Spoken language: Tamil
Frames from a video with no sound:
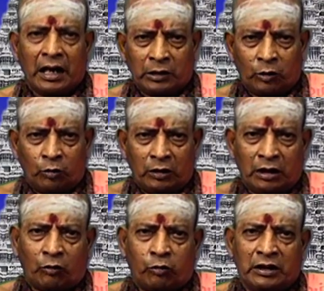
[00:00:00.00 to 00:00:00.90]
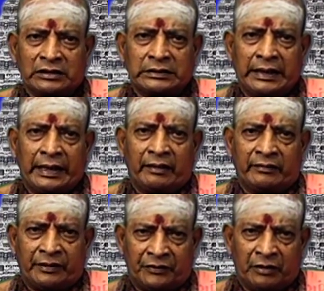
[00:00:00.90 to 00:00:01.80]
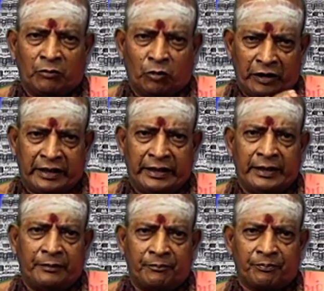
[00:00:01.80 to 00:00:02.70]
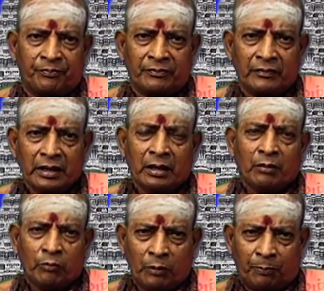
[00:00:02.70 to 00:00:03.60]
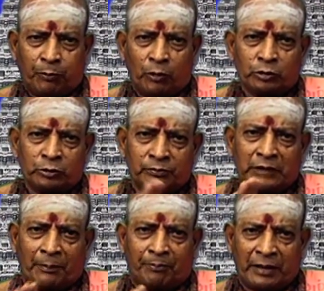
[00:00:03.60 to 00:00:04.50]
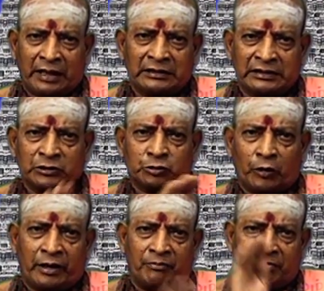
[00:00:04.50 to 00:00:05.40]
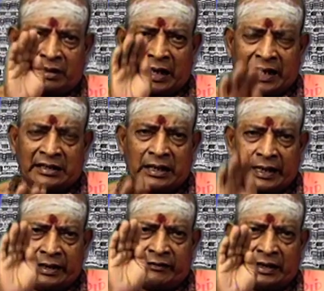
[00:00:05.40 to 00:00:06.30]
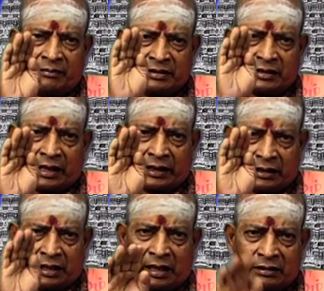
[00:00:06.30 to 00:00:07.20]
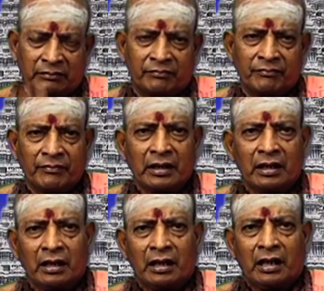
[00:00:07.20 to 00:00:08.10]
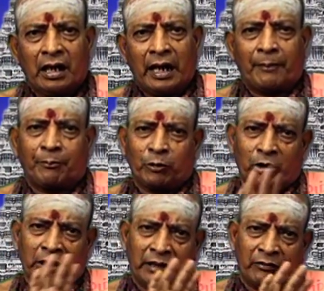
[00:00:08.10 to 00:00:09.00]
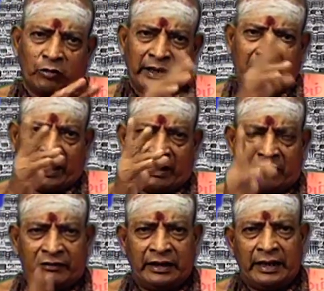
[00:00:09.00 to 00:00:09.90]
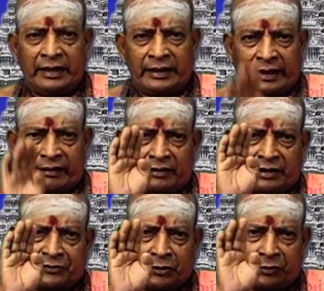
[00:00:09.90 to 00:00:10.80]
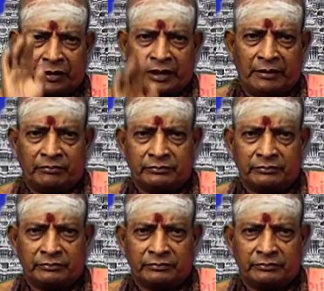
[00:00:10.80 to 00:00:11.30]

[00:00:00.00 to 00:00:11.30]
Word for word: அங்கு உள்ள குளத்திலே வந்து முழுகி முப்போதும் தப்பாத அந்த சுயம்பு நாதரை வழிபட்டிருக்கின்றான் அப்பொழுது அவனுடைய கனவிலே இறைவன் தோண்டி